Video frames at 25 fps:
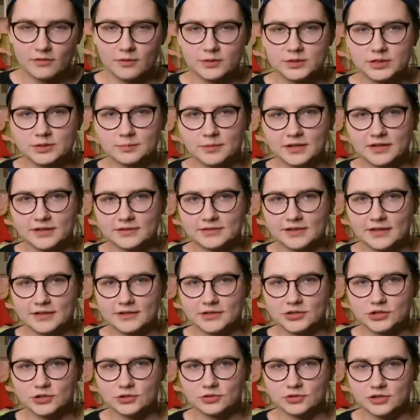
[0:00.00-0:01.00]
в общем,
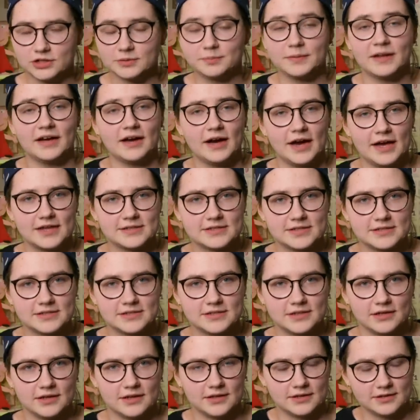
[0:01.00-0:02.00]
оказалось, что это плохая
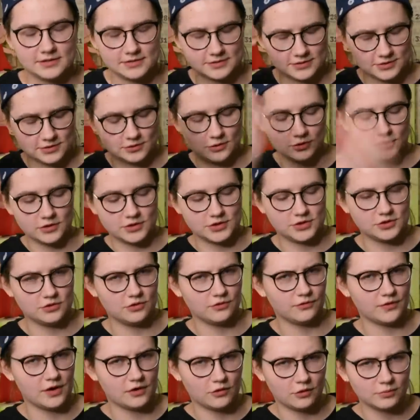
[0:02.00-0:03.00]
затея строить ее
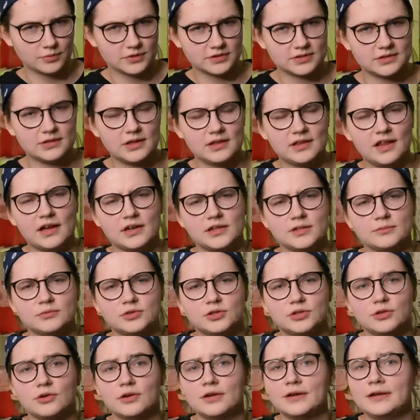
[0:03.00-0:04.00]
в каком-то стандартном
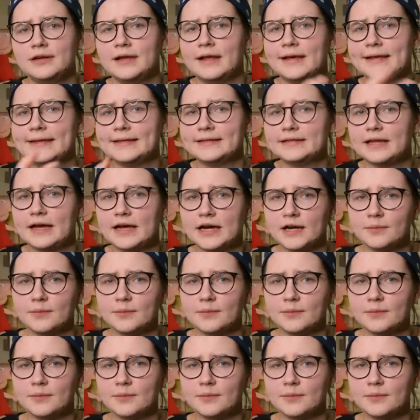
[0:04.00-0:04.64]
строе для гитары,